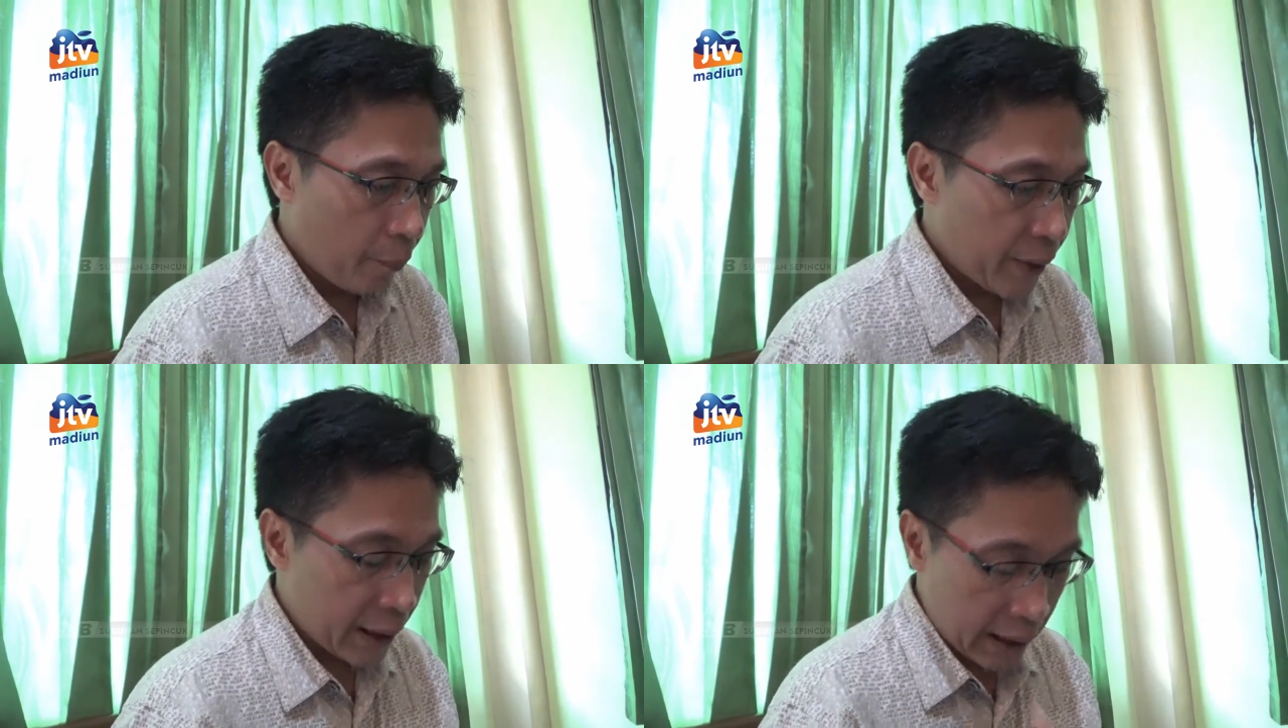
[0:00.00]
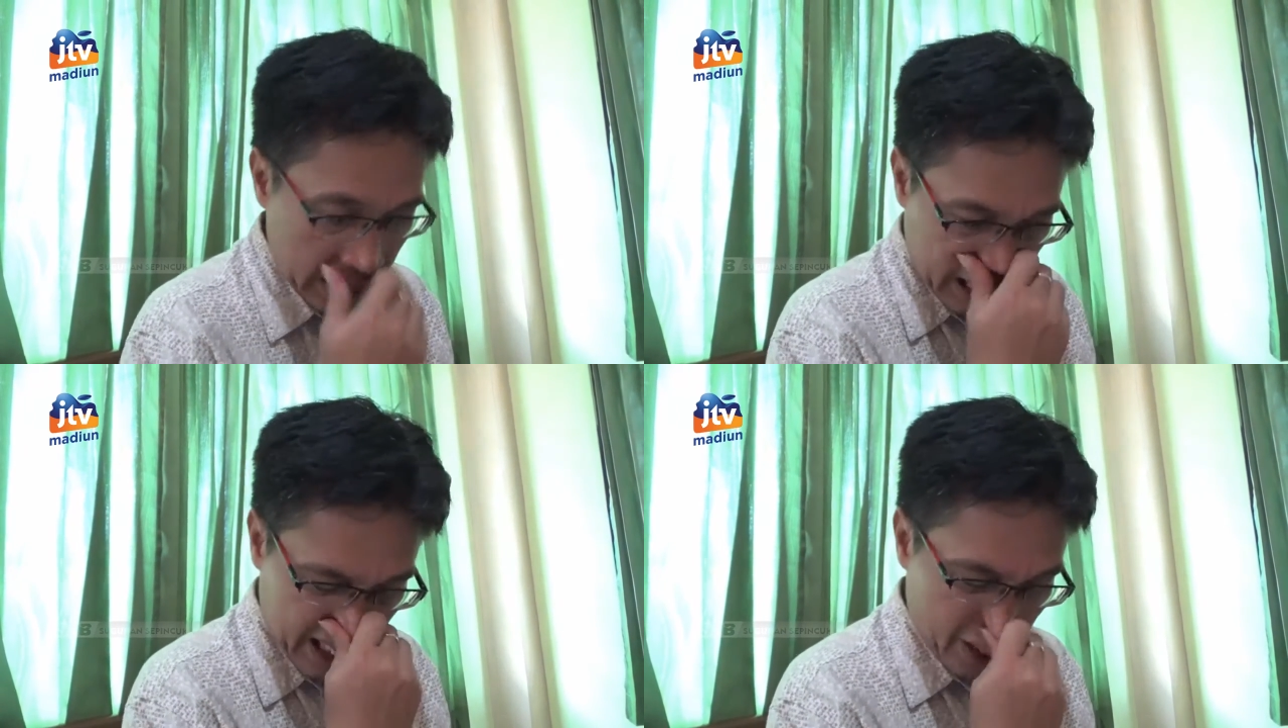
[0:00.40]

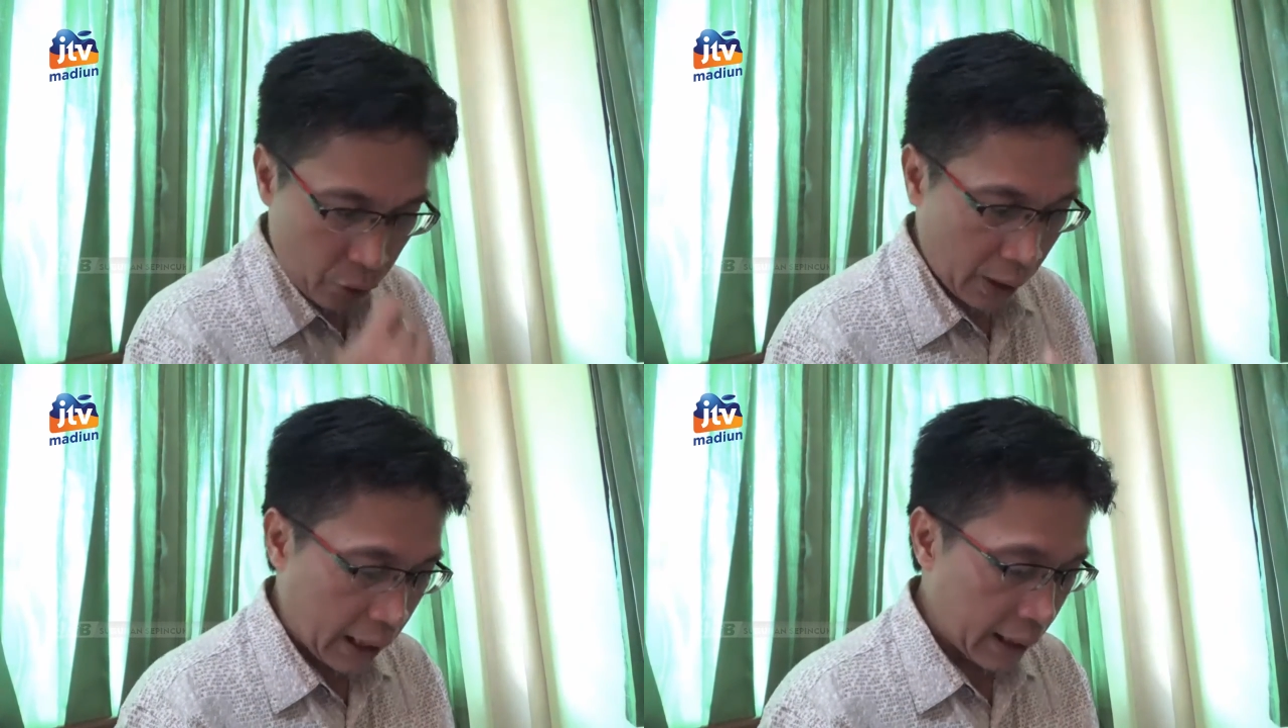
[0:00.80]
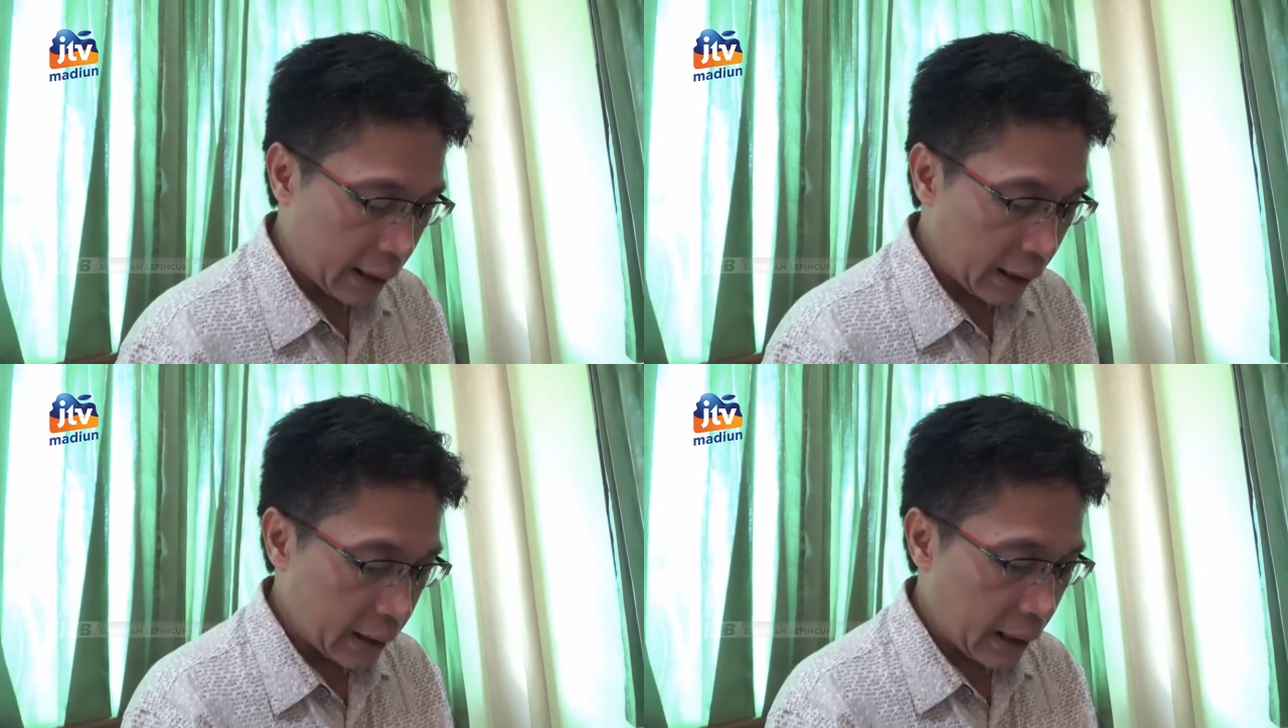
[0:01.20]
sehingga kekurangan
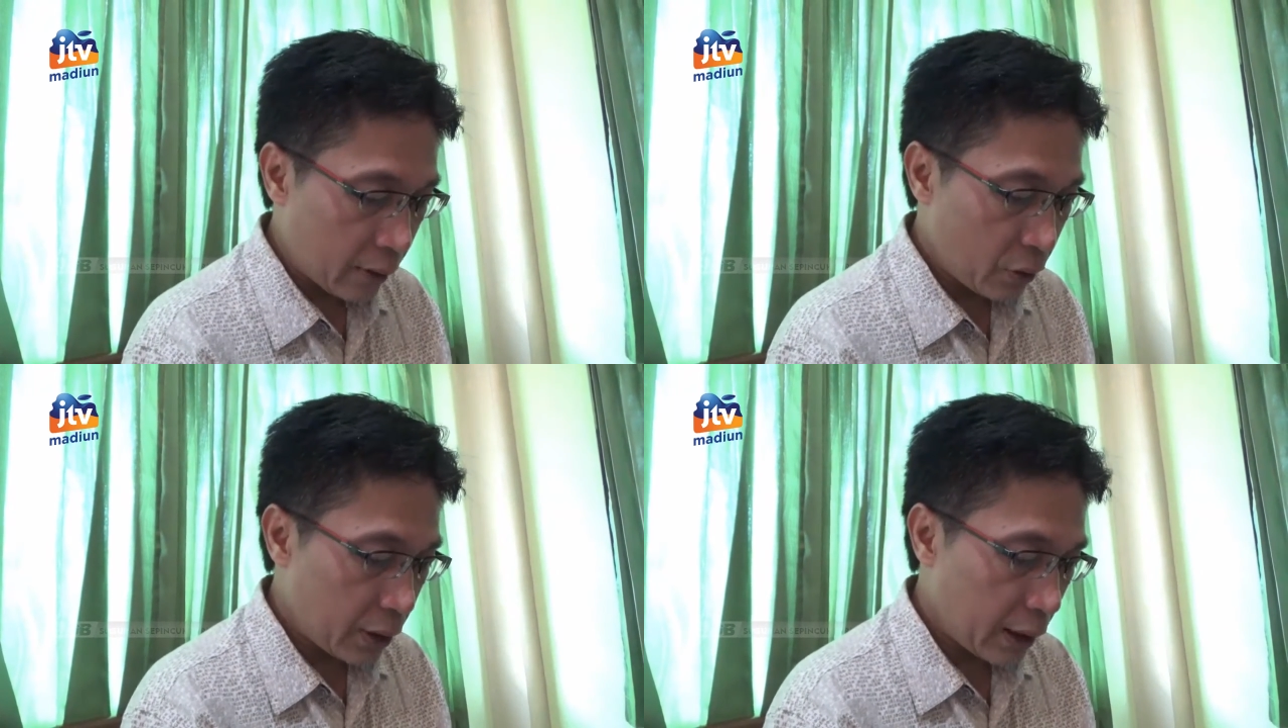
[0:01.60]
yang 130